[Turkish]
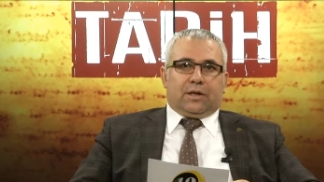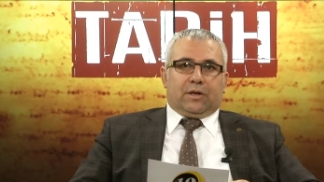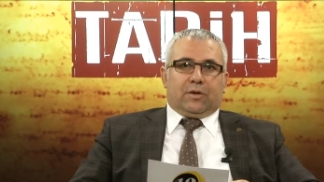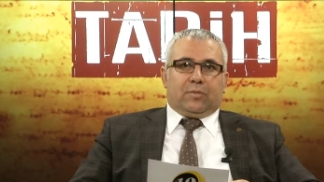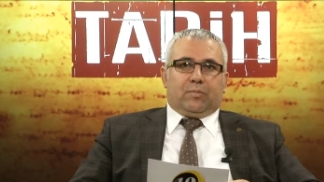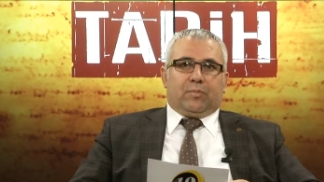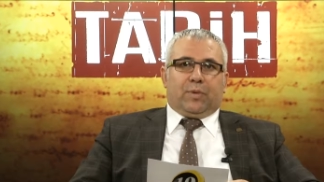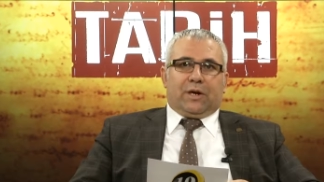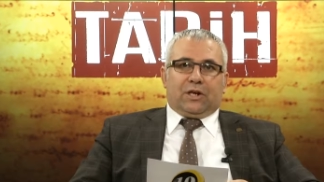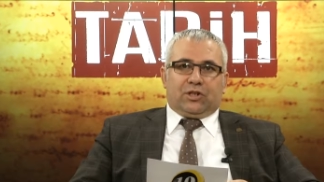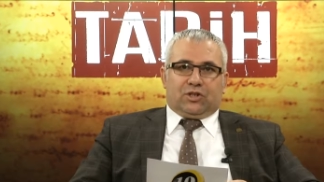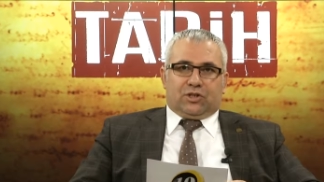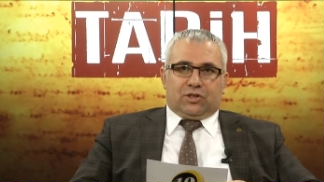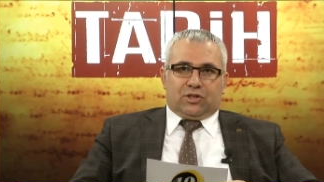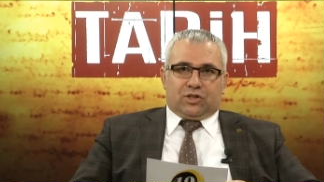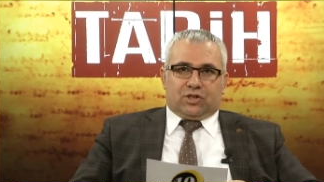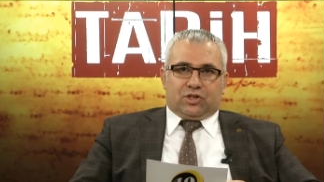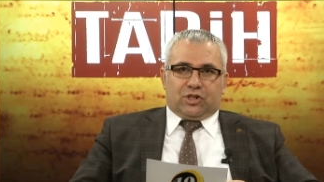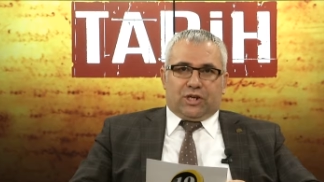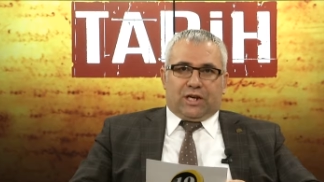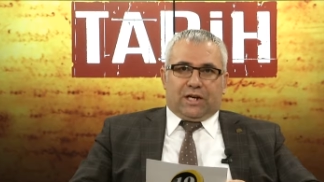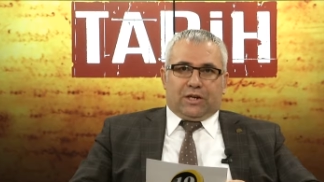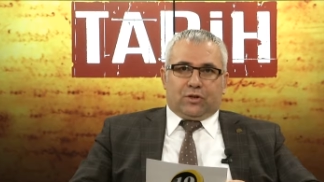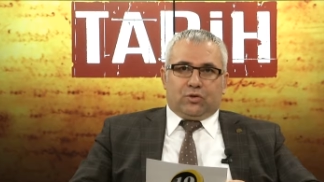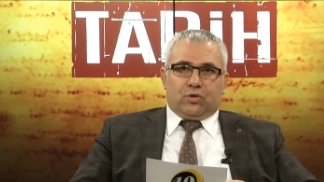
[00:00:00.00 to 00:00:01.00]

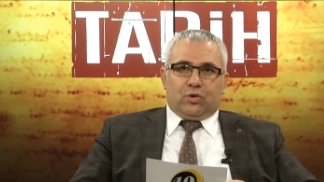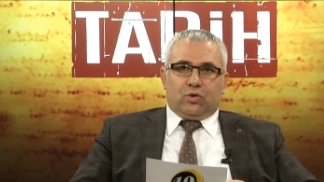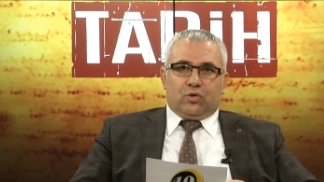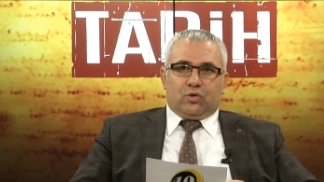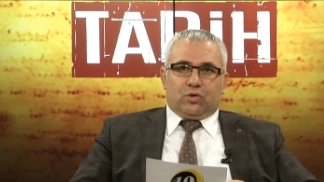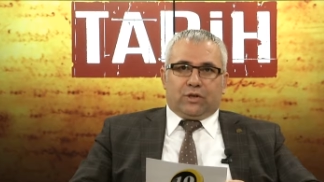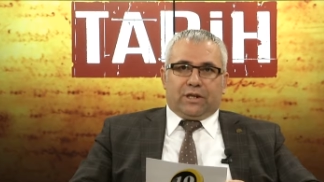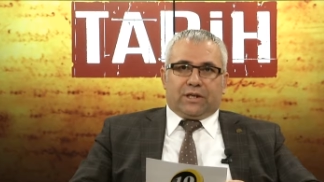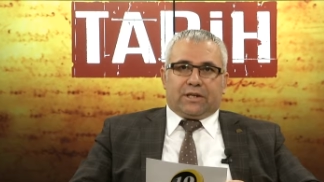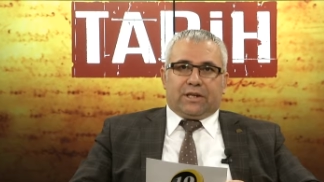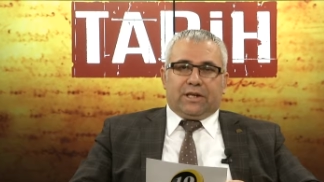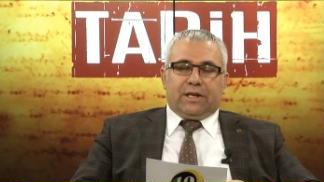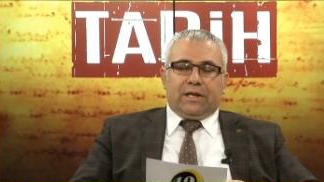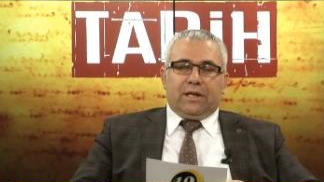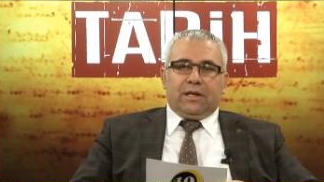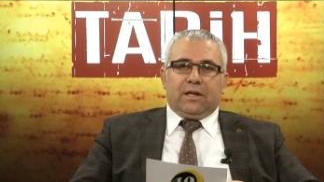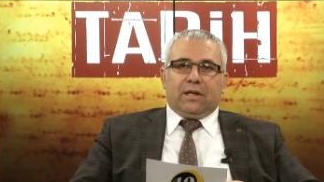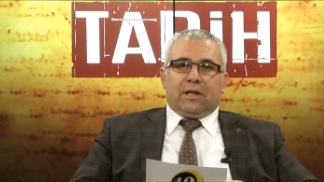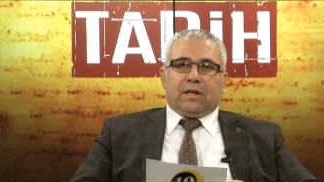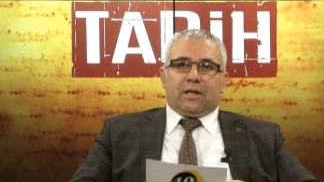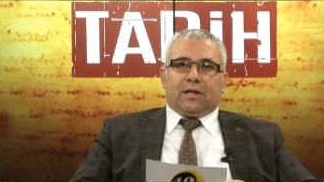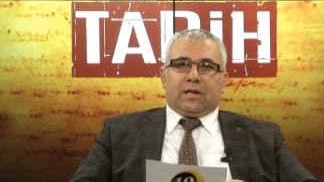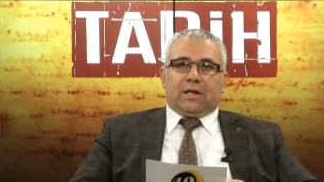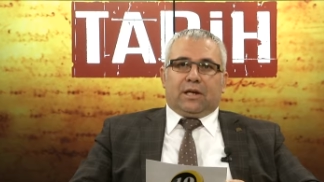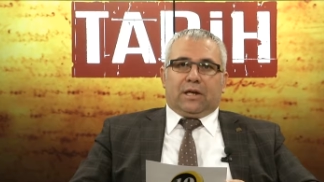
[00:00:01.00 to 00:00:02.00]
başlayacağı yönündeki
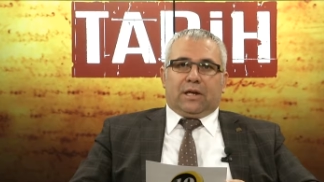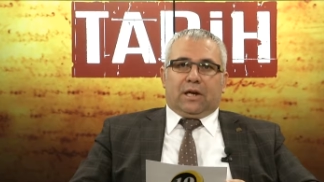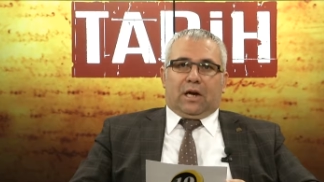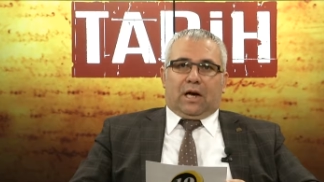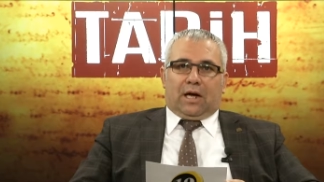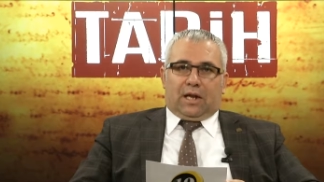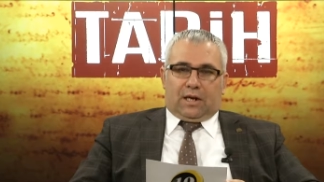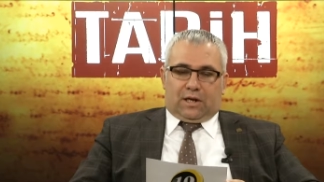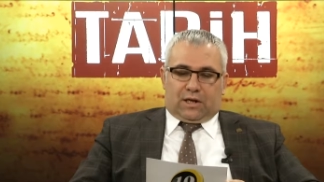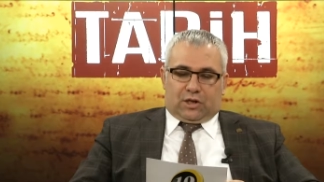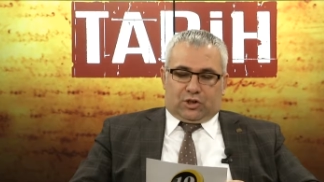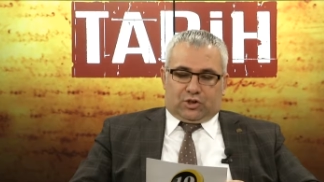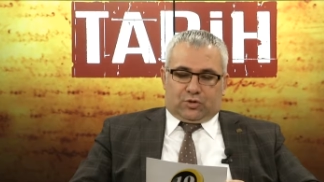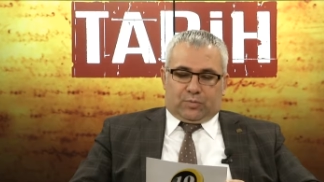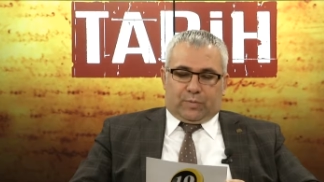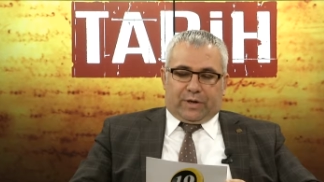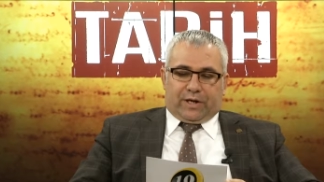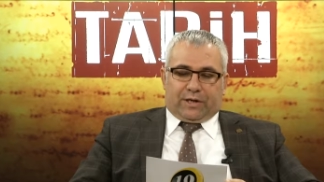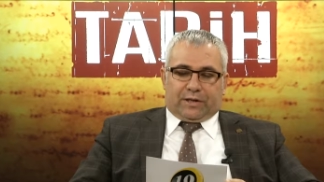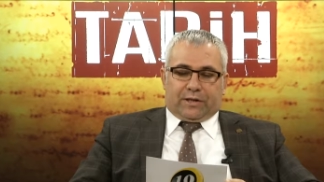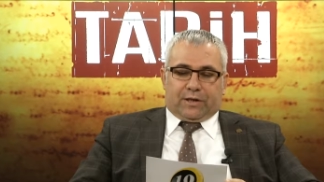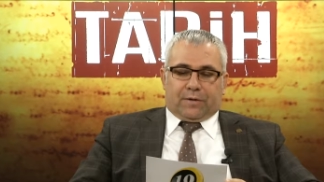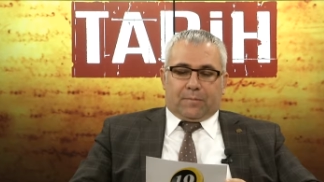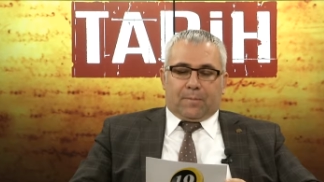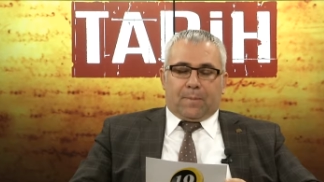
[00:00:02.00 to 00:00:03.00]

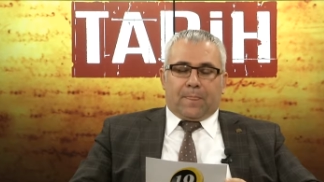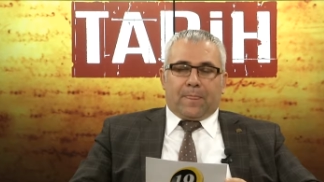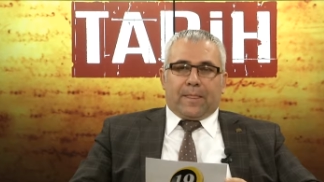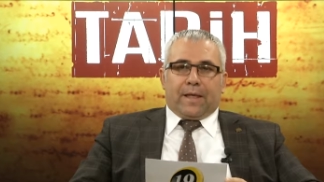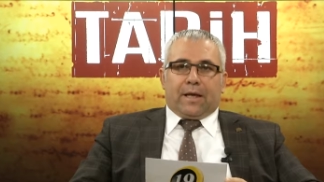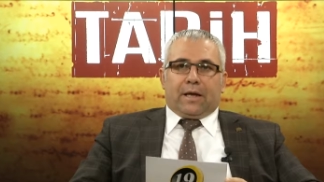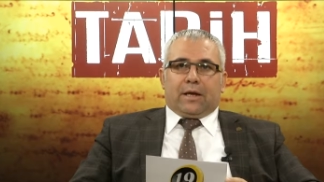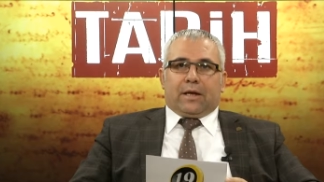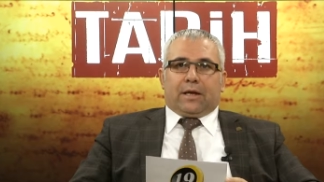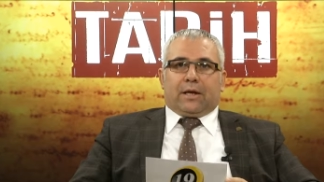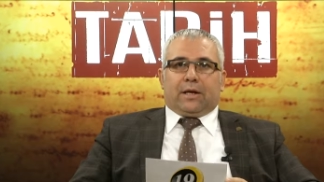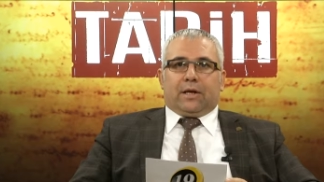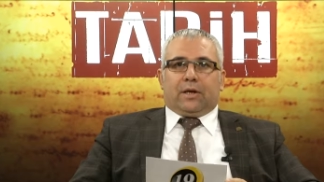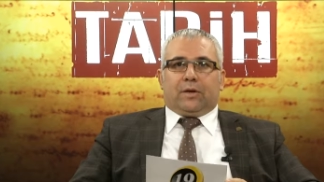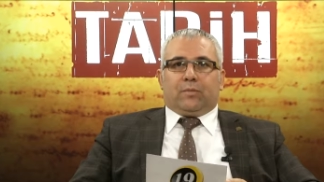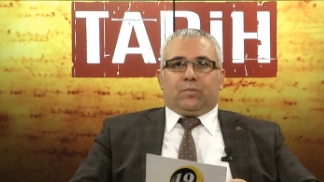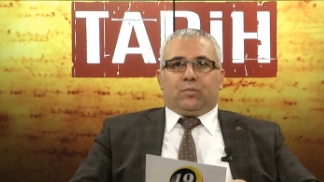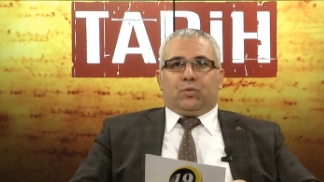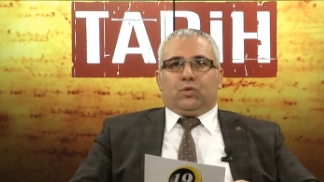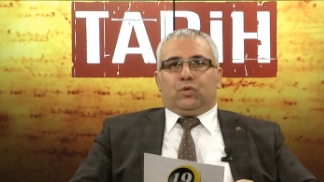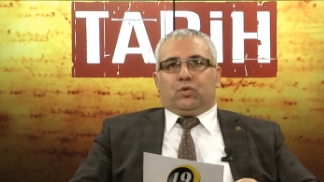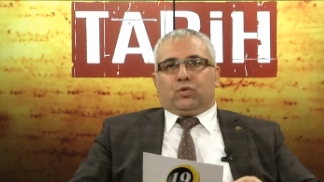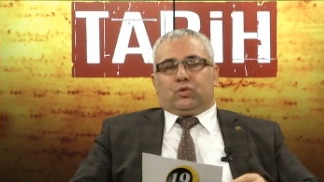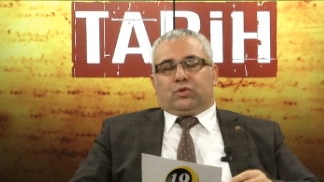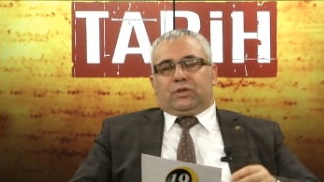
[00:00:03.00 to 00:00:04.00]
anlaşmaydı.
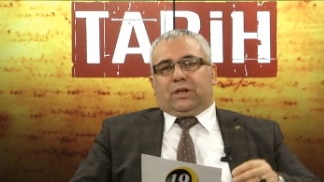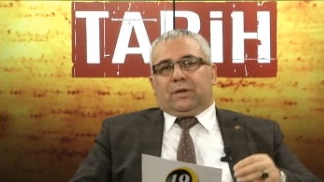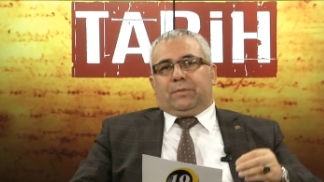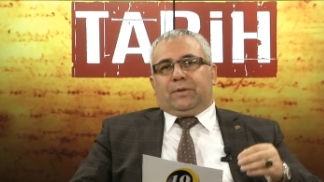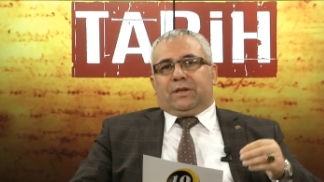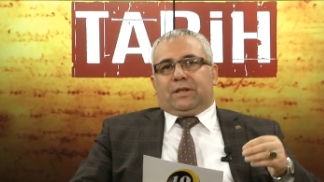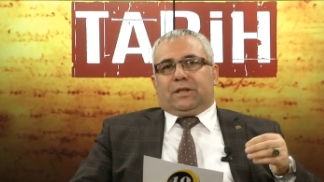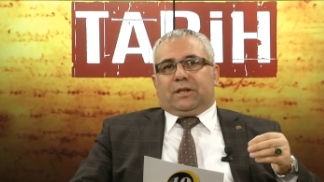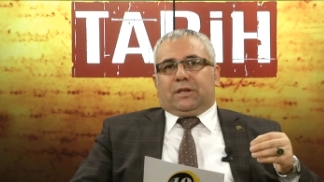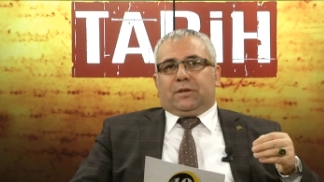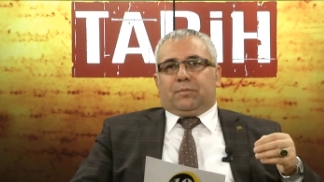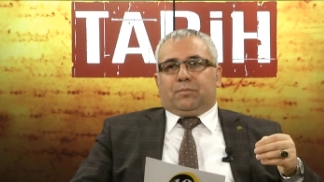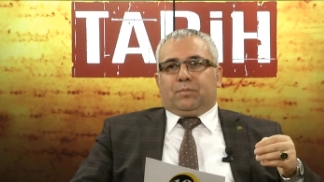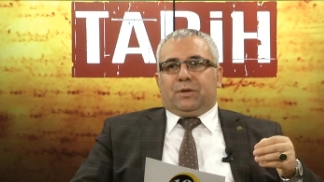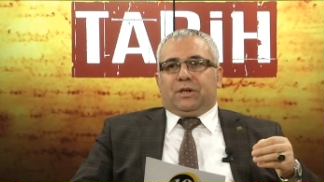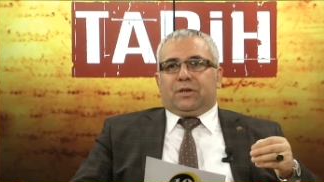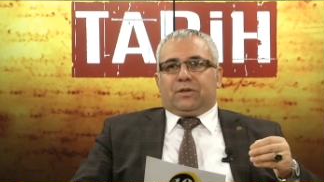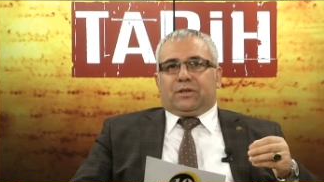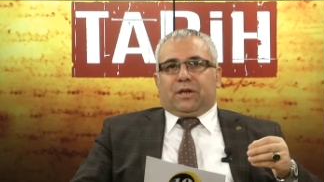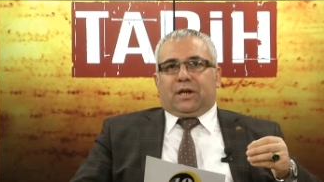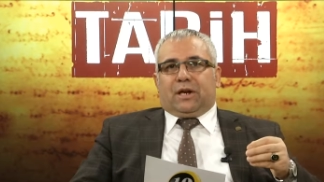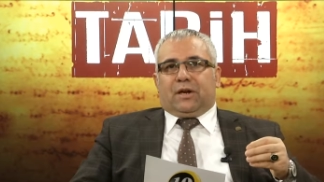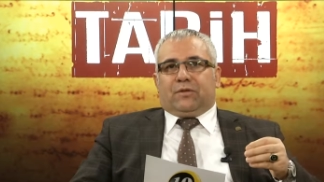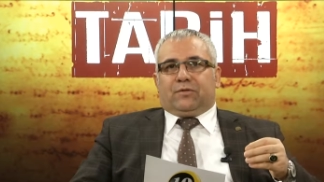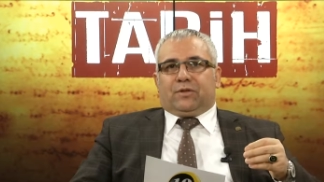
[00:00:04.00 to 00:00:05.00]
Bu tabii ki bir
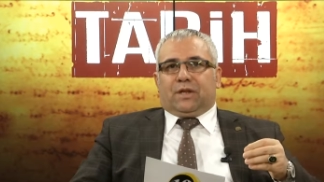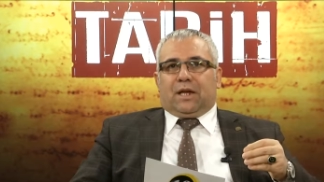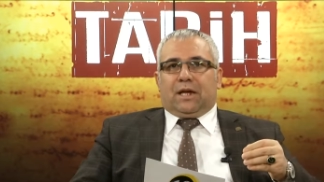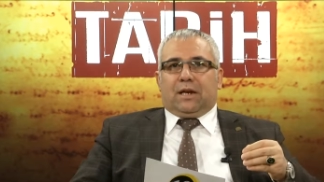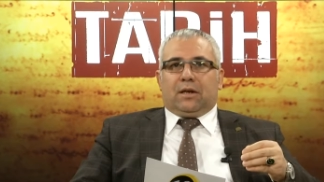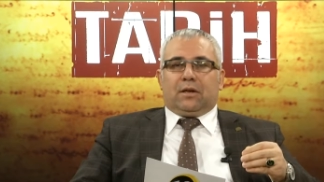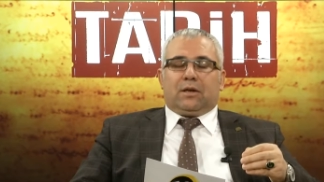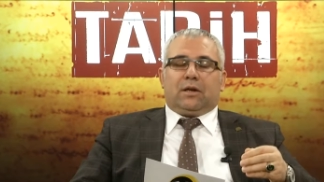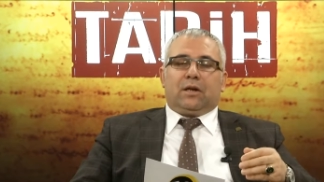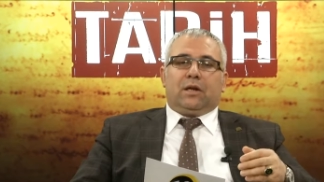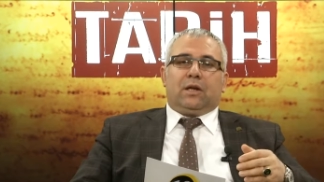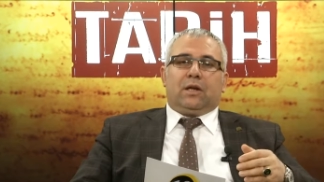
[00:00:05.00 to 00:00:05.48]
taraftan